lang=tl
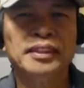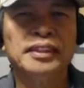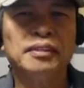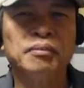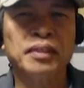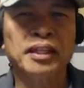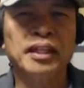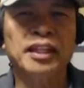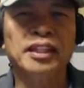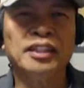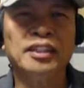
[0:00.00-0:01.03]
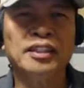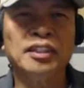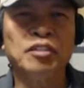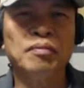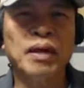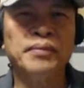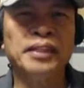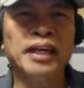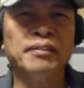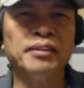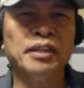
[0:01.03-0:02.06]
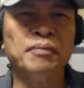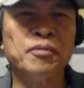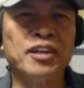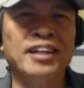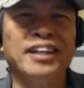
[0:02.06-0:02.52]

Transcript: para dumami-dami naman po ang